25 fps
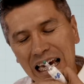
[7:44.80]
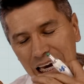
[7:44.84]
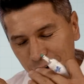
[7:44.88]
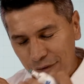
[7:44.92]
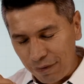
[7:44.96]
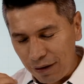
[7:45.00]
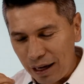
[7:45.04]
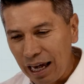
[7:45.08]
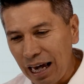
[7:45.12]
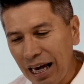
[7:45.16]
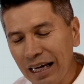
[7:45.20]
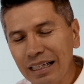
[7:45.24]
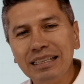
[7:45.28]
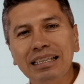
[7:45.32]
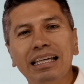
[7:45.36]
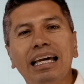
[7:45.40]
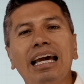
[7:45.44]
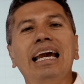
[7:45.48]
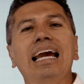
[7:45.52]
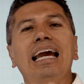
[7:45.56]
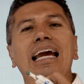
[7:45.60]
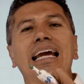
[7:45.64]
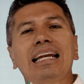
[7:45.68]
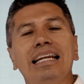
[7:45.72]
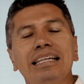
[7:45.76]
que veas
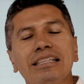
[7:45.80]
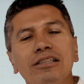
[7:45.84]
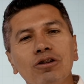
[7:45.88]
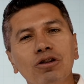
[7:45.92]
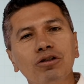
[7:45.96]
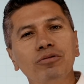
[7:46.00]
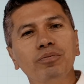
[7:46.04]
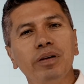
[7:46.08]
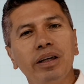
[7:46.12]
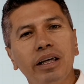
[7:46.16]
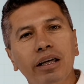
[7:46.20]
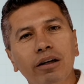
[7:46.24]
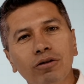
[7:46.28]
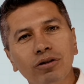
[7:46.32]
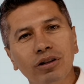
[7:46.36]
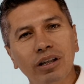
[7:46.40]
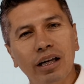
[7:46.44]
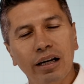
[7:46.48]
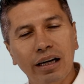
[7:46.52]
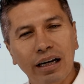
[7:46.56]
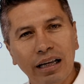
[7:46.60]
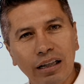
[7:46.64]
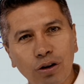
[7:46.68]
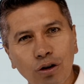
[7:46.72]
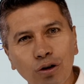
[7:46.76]
que en estos videos
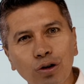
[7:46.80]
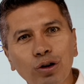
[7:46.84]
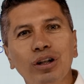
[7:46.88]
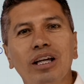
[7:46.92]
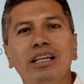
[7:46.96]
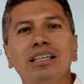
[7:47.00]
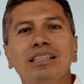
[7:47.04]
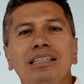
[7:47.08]
de retos